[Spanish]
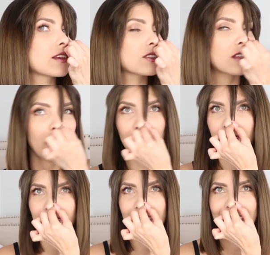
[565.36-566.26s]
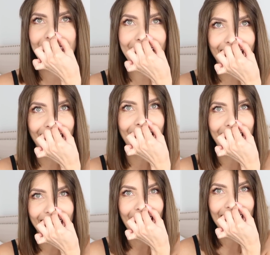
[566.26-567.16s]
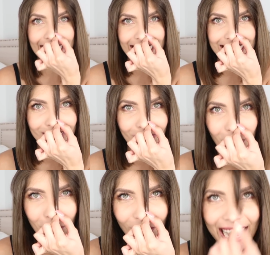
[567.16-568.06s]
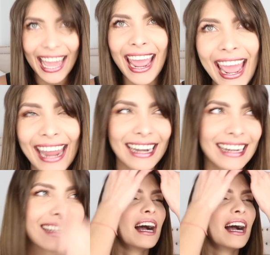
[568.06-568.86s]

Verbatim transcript: o sea, en la nariz, no me puedo creer.